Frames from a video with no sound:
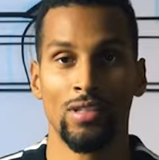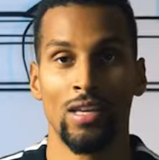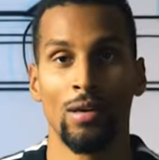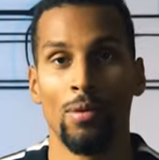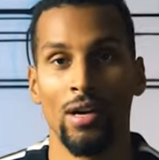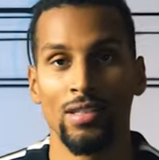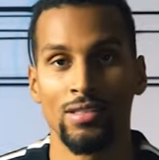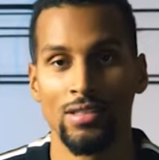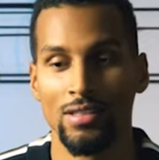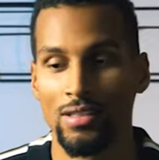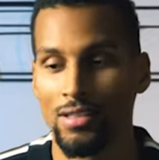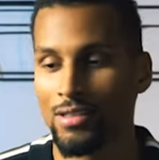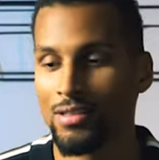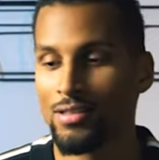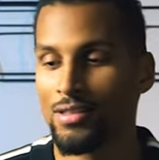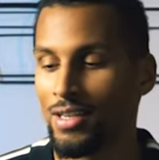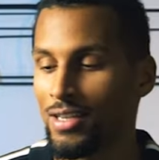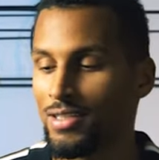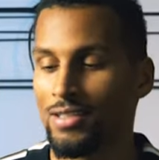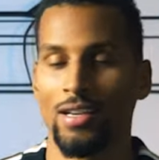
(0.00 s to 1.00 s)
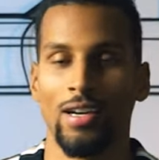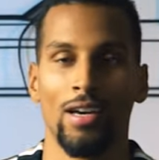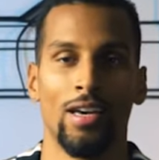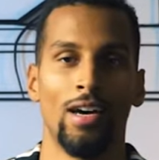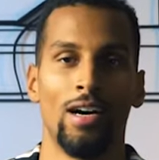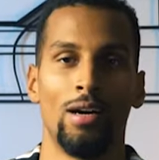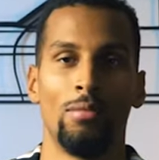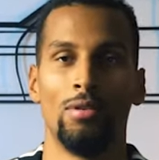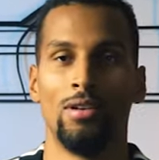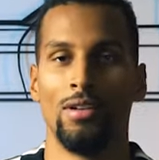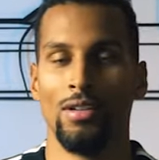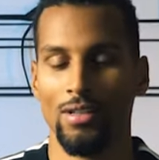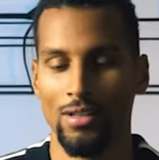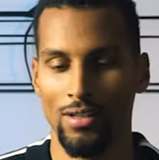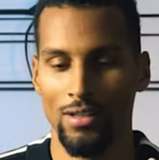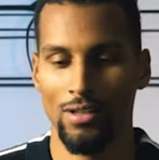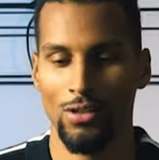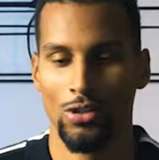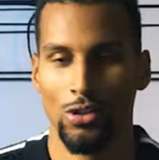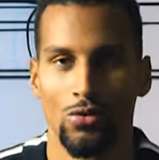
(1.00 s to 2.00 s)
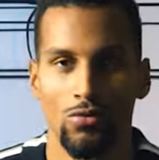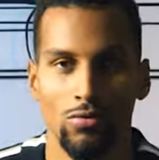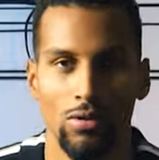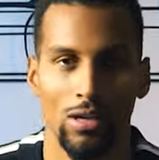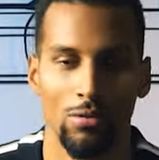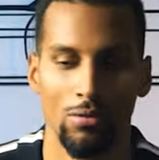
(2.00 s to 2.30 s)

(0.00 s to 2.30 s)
Très pratique, très agréable. Je vous la